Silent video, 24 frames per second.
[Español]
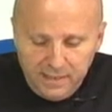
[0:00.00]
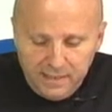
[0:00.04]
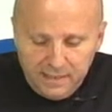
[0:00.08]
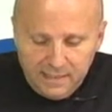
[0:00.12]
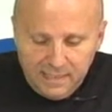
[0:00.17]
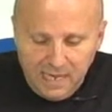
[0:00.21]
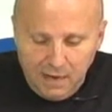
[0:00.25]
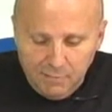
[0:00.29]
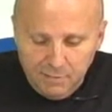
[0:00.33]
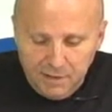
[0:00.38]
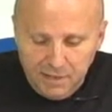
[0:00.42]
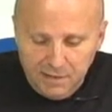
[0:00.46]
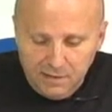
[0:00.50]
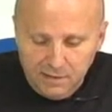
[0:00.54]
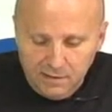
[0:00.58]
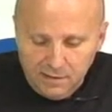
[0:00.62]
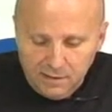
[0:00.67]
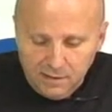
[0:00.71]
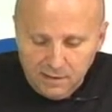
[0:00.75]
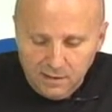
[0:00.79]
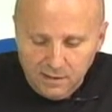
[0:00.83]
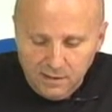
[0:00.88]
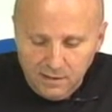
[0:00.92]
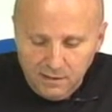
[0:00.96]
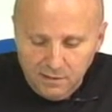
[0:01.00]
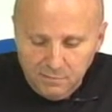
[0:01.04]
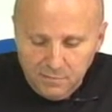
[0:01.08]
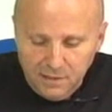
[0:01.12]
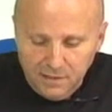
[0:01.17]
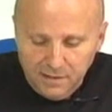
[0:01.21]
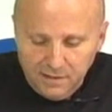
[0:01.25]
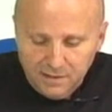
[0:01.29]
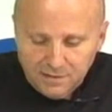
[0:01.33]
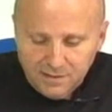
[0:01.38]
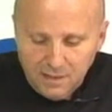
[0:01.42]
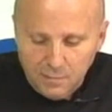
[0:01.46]
David, que
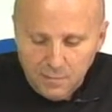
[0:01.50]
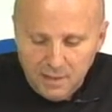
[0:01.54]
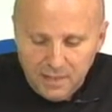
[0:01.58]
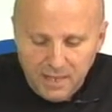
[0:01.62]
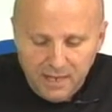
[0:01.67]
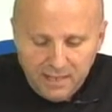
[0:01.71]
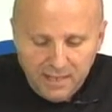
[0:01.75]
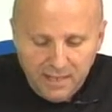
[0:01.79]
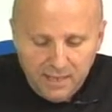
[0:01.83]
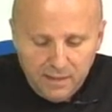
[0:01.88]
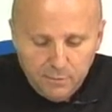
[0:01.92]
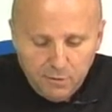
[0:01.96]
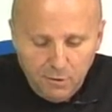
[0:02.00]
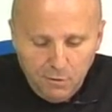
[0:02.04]
viene de ser medalla de